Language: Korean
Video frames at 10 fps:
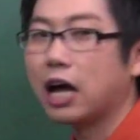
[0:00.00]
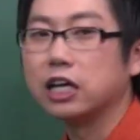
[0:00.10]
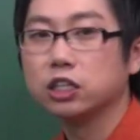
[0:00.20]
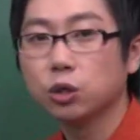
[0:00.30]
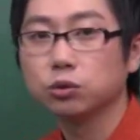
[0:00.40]

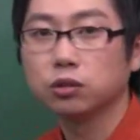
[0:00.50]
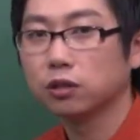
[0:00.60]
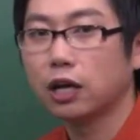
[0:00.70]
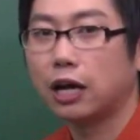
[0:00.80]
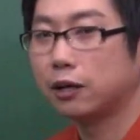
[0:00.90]
I don't 어,
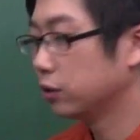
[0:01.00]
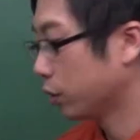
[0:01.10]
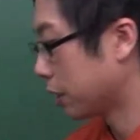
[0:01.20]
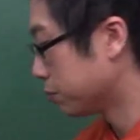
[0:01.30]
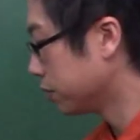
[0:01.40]
나,
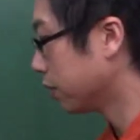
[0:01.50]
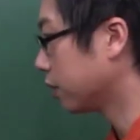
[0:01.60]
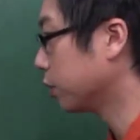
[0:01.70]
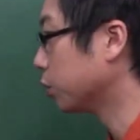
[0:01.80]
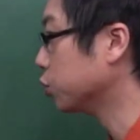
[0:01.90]
너를 안 불러
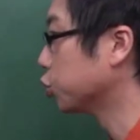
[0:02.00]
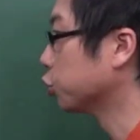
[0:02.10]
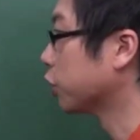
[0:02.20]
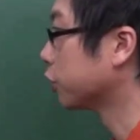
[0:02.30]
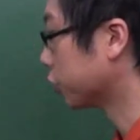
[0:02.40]
이런 식으로 되는